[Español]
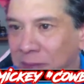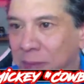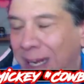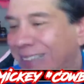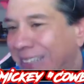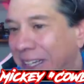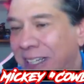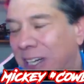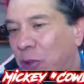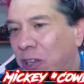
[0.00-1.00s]
para hacer
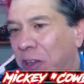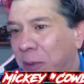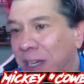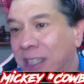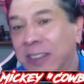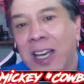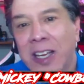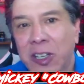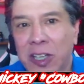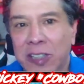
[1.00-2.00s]
dinero de a de veras
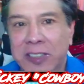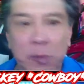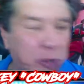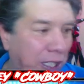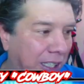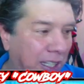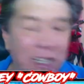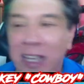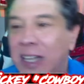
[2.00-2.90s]
y estamos aquí